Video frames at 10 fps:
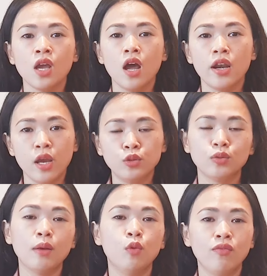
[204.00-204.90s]
Nếu chúng
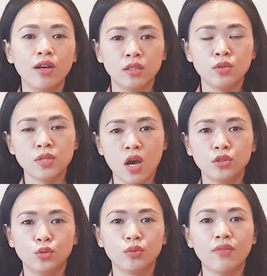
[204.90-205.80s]
ta muốn vào ngữ tốc sang,
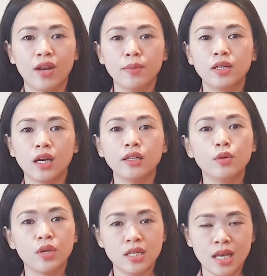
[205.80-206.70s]
chúng ta phải đáp ứng các điều
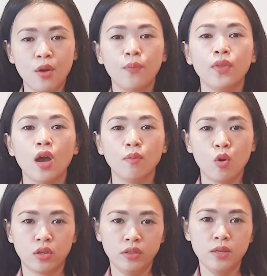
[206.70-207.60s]
kiện sau.
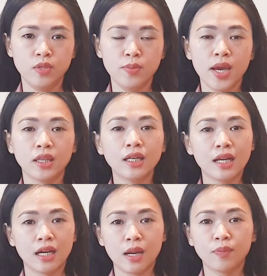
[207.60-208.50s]
Một, điểm GPA tất cả
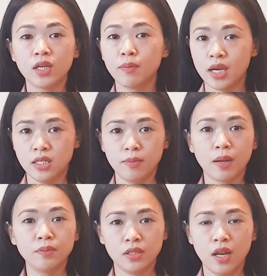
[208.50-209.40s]
các năm từ
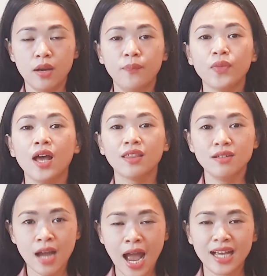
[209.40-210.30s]
7.5 trở lên. Thứ
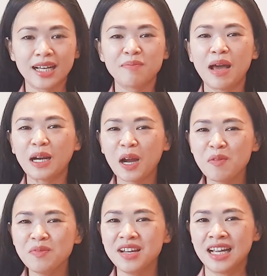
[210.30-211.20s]
hai, các bạn
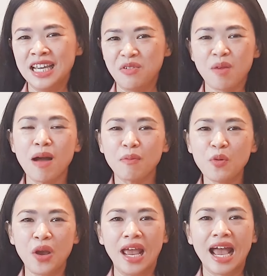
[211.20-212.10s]
không được nghỉ quá 3
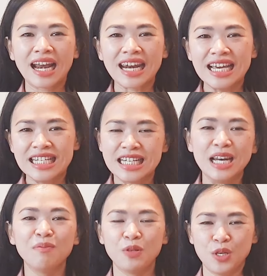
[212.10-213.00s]
buổi. Đây chính
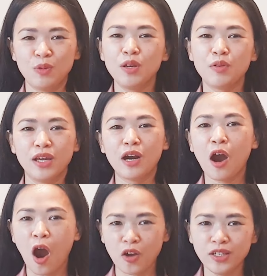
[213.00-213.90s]
là một trong những điều kiện
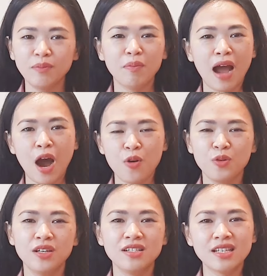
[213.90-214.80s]
khó nhất mà hầu
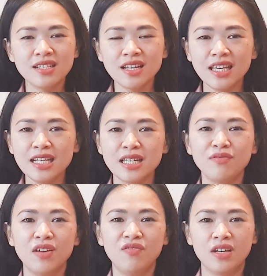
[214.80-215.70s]
như rất rất ít sinh
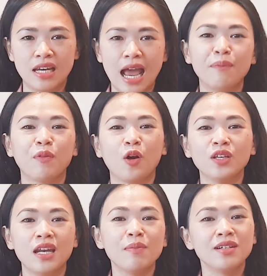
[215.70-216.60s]
viên Việt Nam có thể
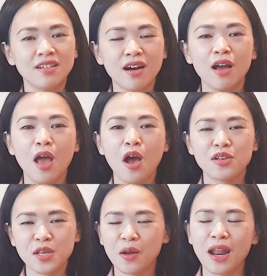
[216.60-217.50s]
đáp ứng được.
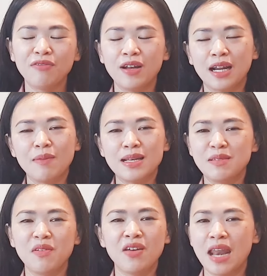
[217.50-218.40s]
Do đa phần các bạn sinh
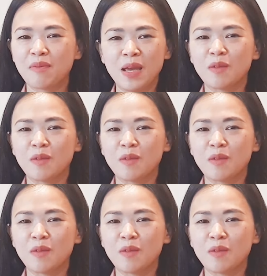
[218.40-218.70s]
viên Việt Nam nghỉ